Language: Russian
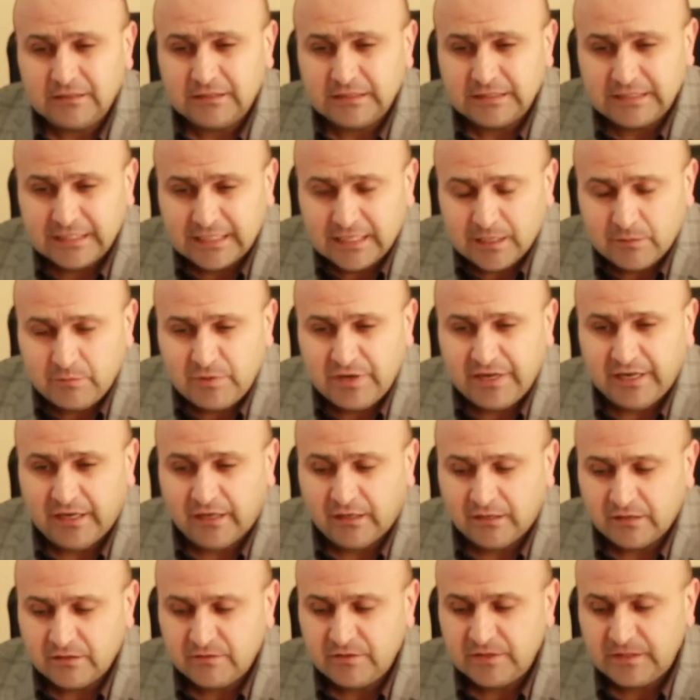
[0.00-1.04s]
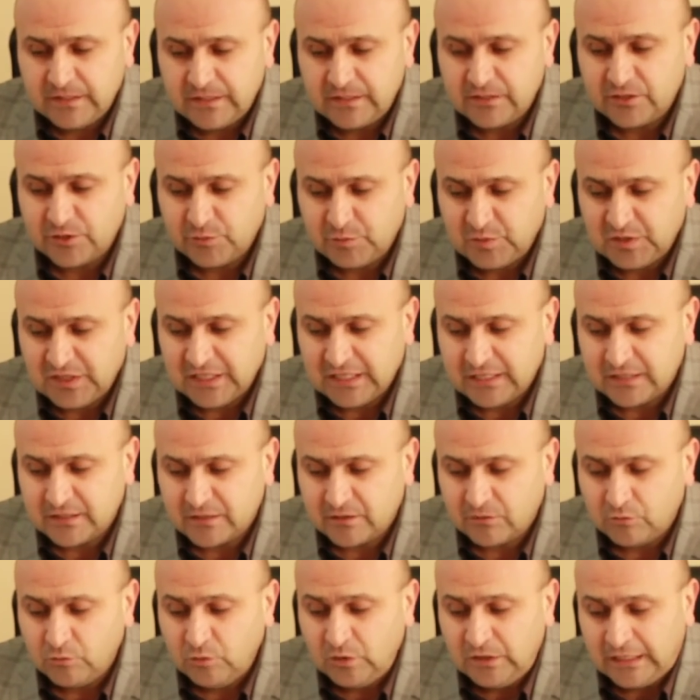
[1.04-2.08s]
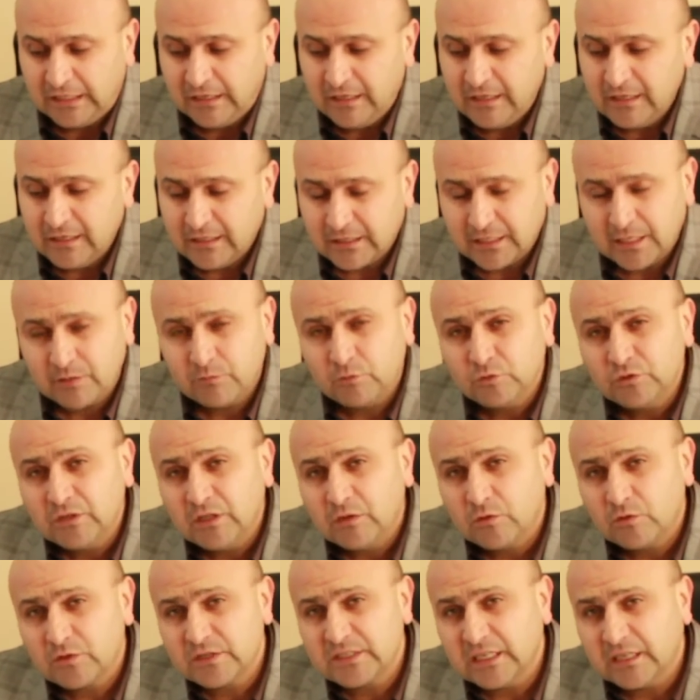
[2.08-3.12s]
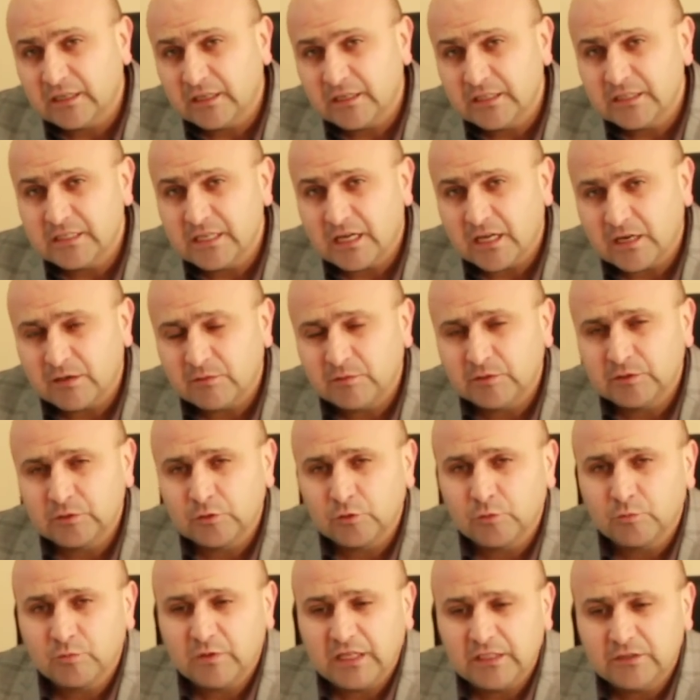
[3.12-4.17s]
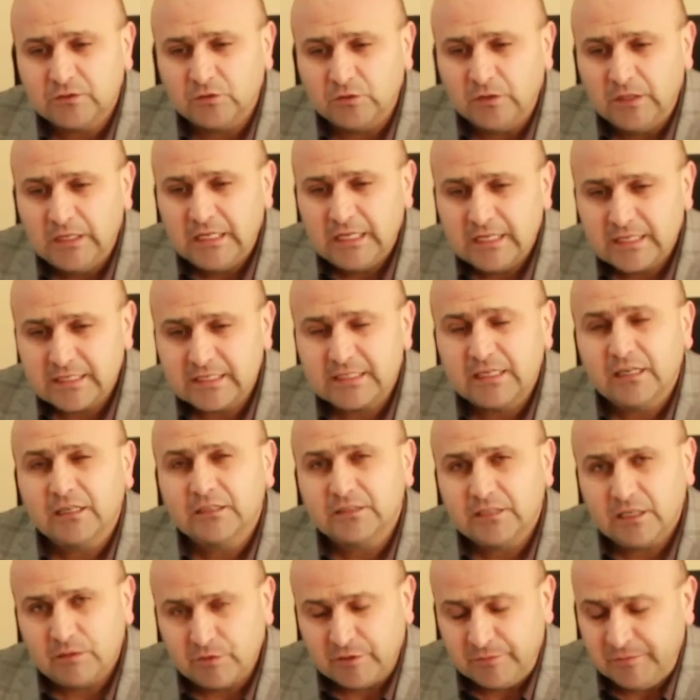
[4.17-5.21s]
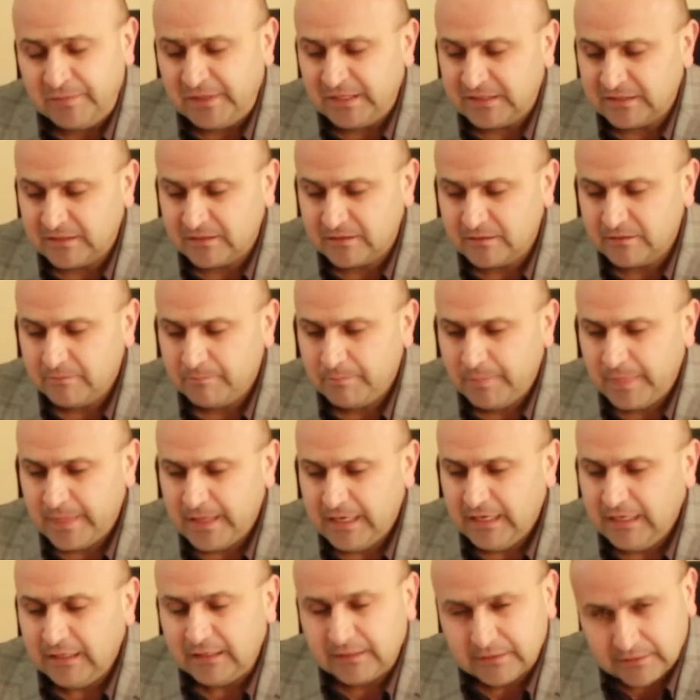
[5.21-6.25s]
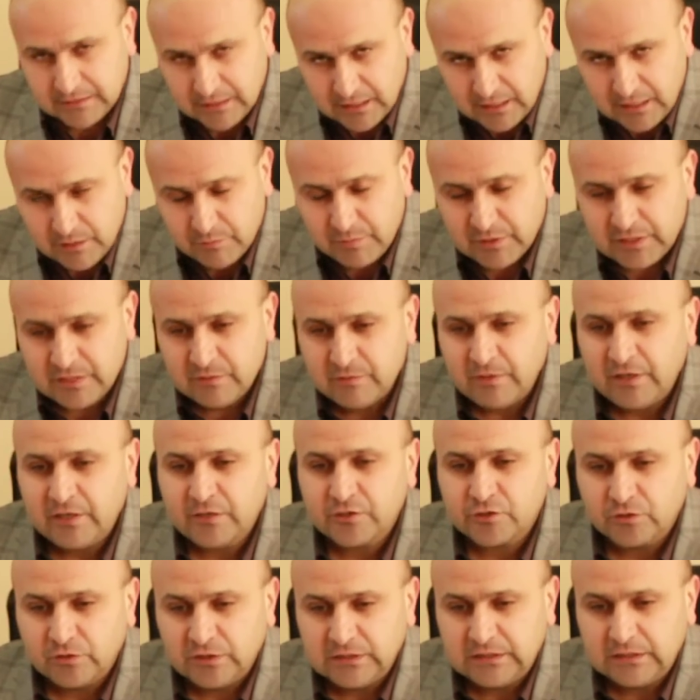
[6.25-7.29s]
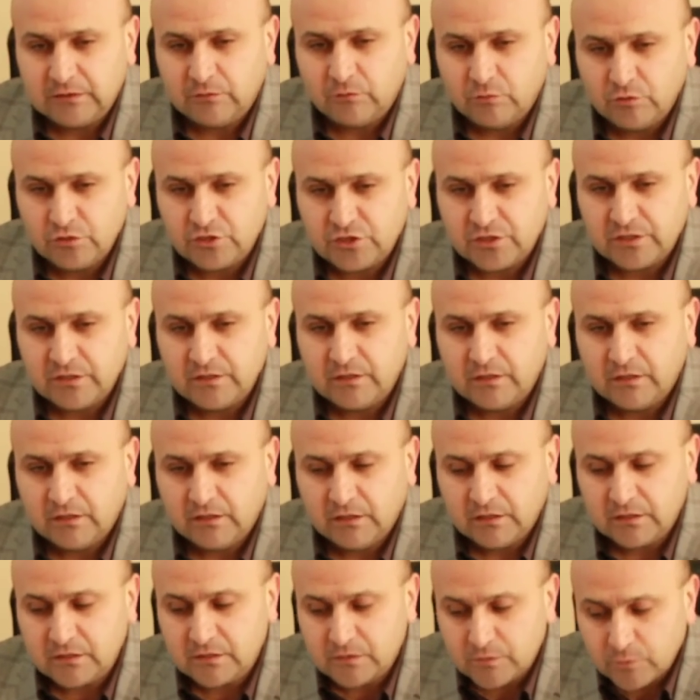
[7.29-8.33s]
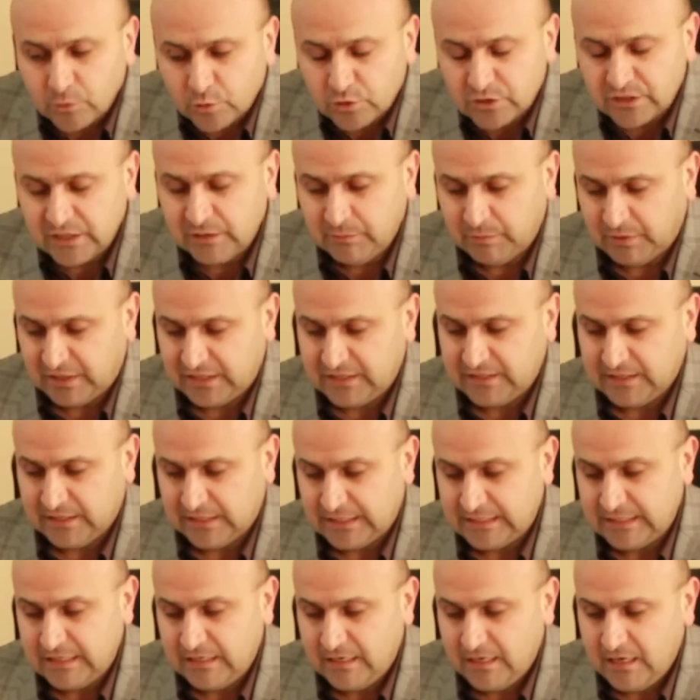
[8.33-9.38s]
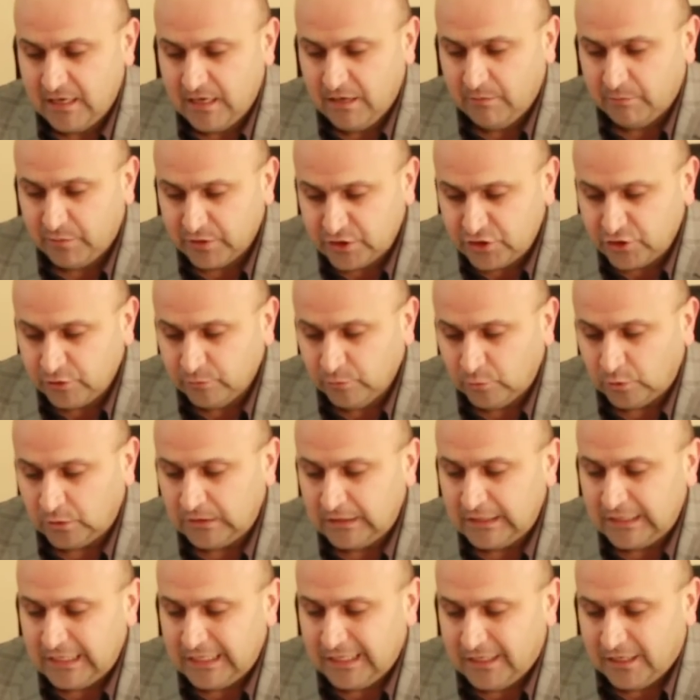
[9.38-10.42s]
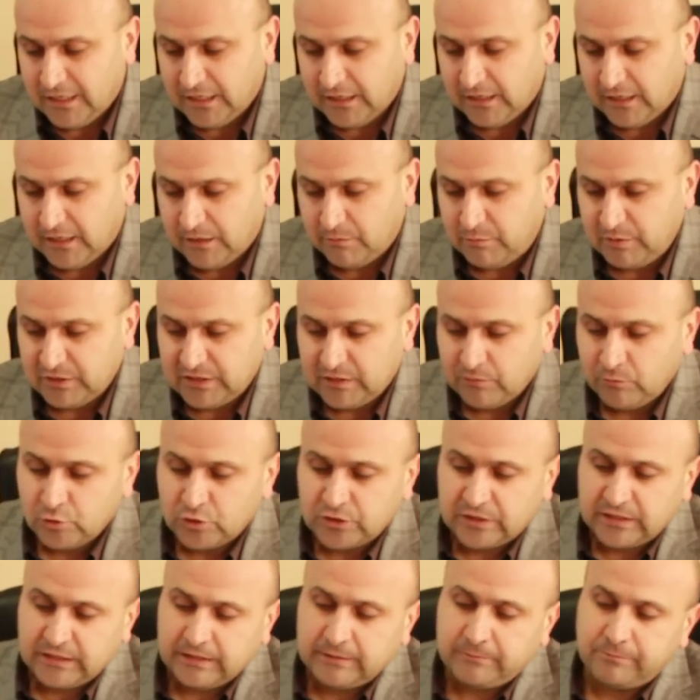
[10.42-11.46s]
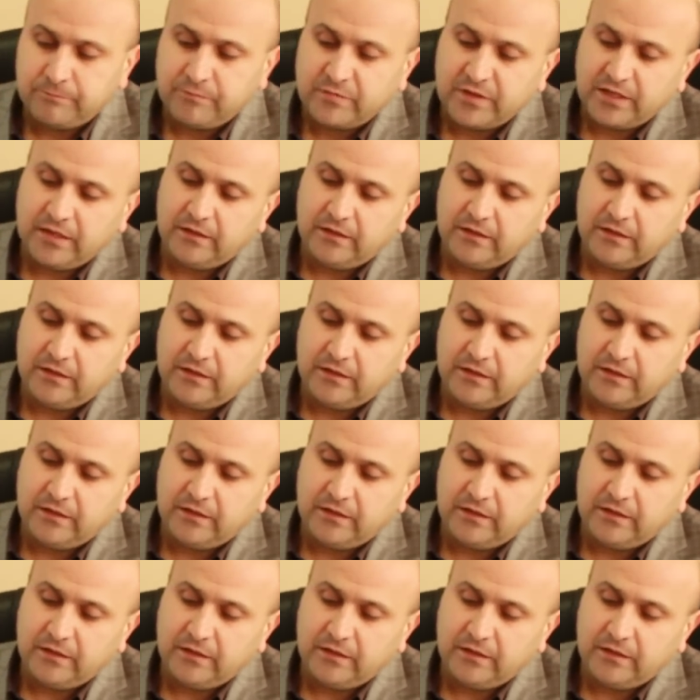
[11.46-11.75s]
декабря 2015 года нам удалось закрыть заработную плату за октябрь месяц. Да, я понимаю, что это очень э, сложный процесс. Почему? Э, потому что